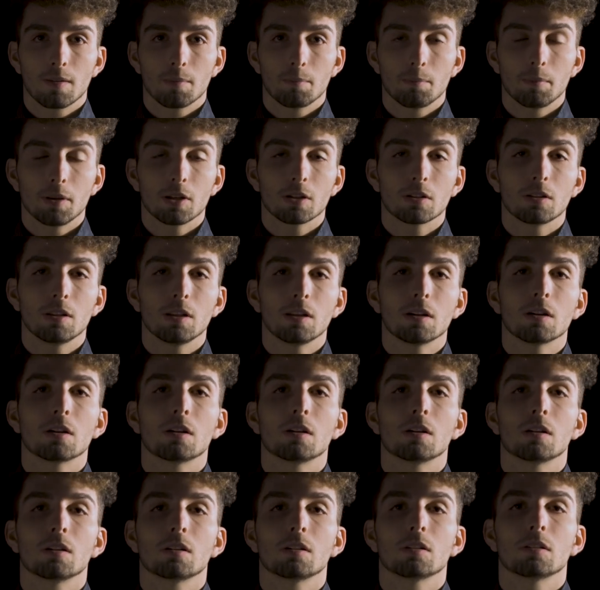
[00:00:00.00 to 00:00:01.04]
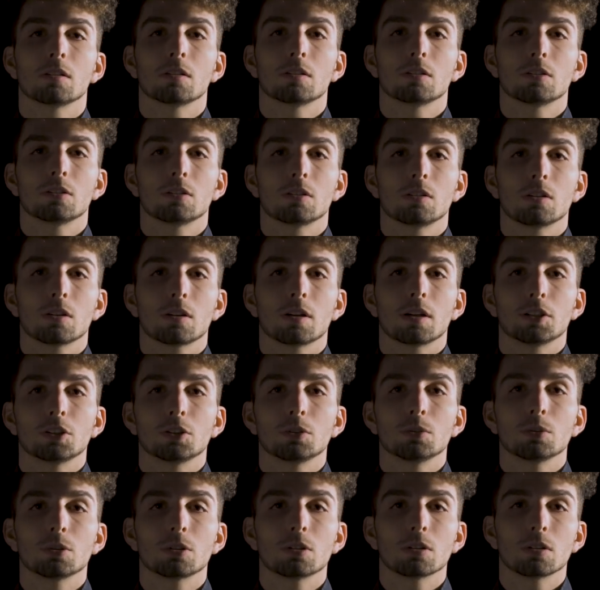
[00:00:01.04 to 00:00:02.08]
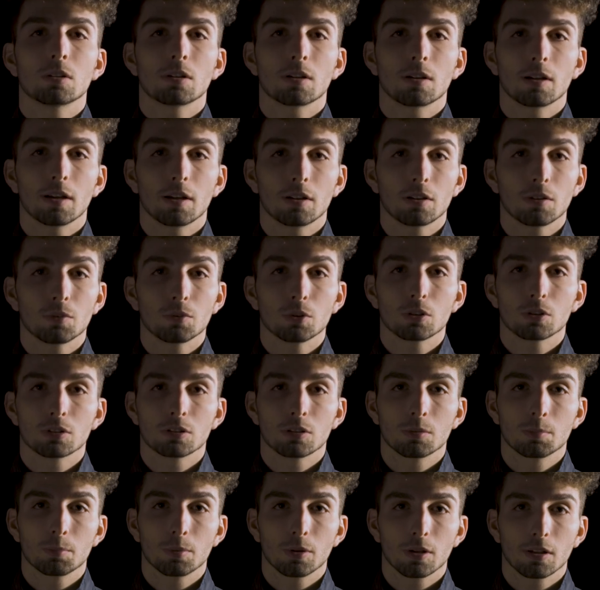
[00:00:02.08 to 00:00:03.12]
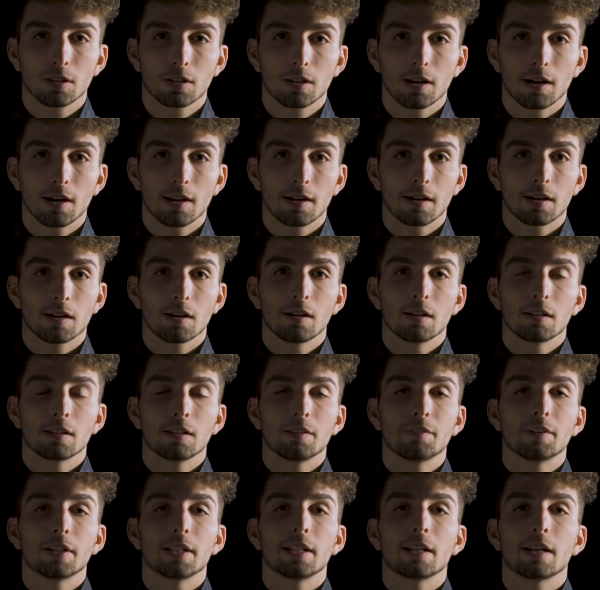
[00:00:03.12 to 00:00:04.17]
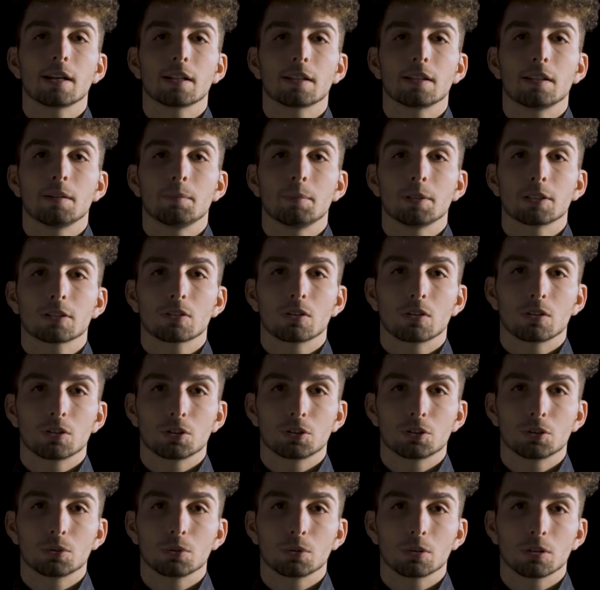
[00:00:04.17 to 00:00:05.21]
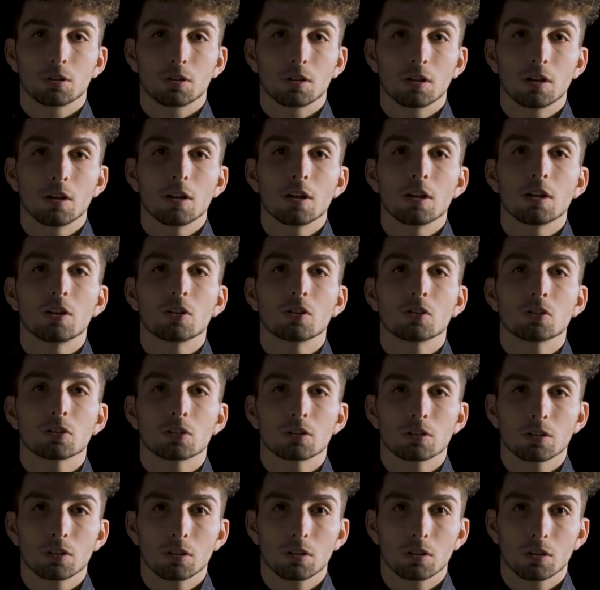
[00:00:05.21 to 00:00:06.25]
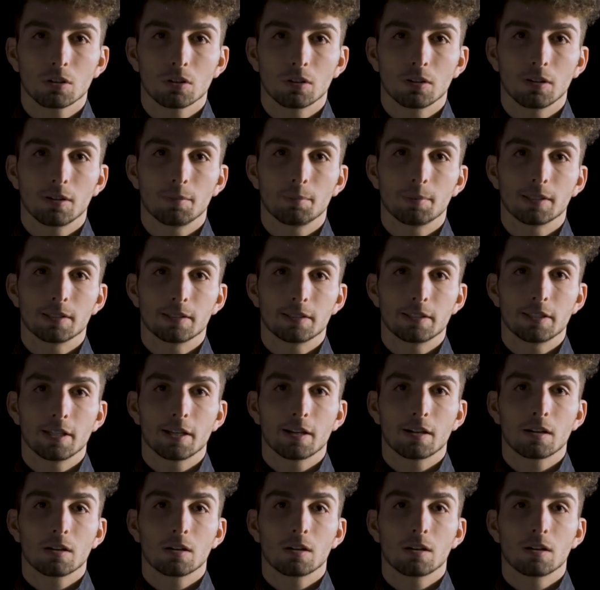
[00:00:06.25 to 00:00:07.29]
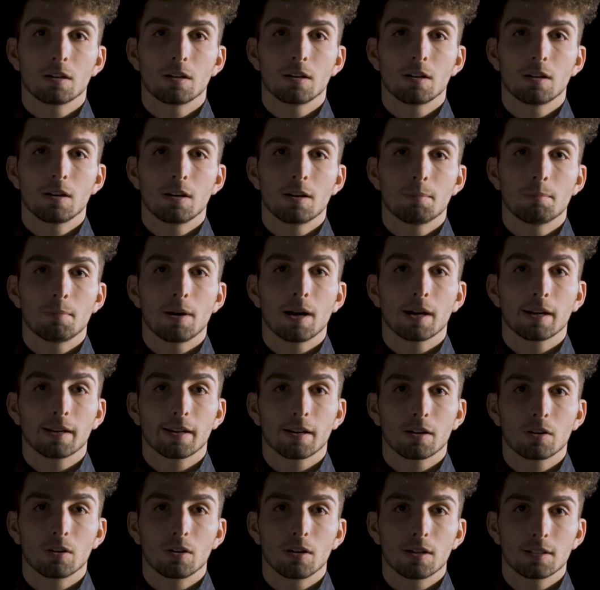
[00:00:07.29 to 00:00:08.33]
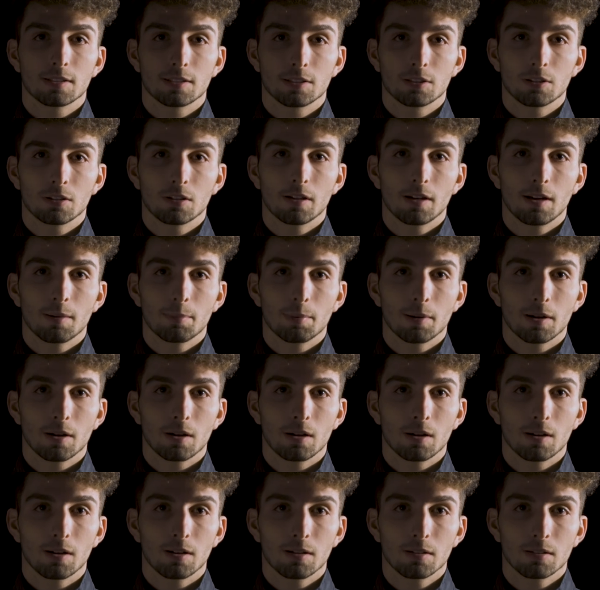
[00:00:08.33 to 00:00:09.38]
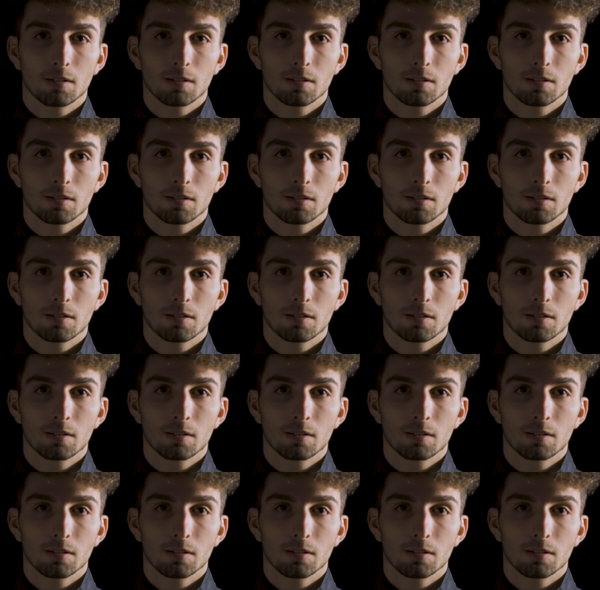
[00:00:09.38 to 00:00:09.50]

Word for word: Mio Dio, sono cresciuto e ho dovuto sopportare di vederti misconosciuto non solo con il pensiero, ma anche con l'azione e la parola.